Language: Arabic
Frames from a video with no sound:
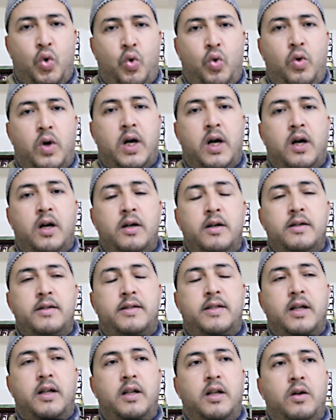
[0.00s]

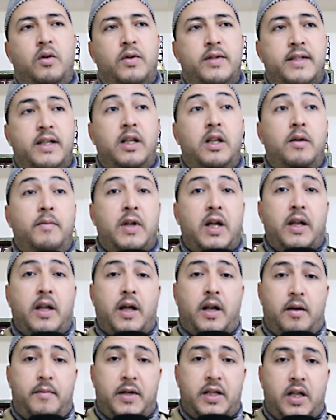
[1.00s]
وسلم
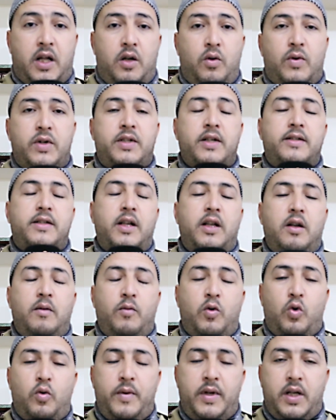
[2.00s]
لنا رمضان
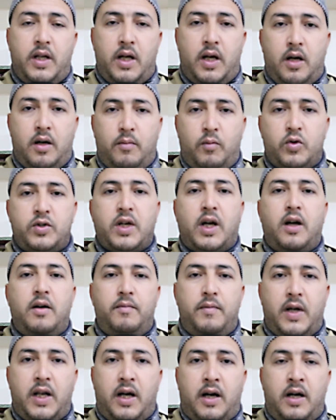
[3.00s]
وتسلمه منا
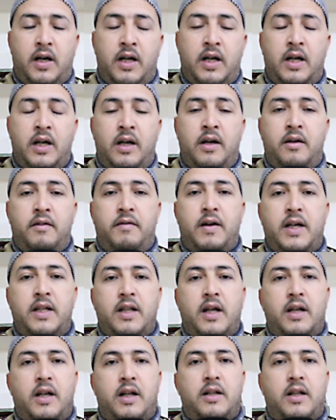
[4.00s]
متقبلا
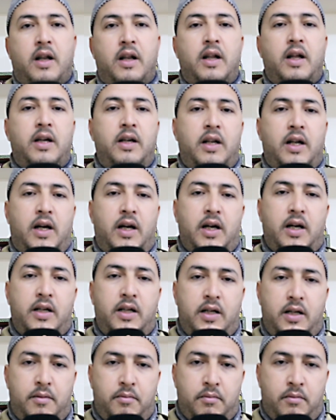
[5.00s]
فإذا نظرنا إلى
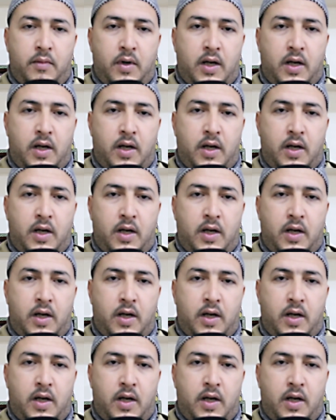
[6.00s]
حالهم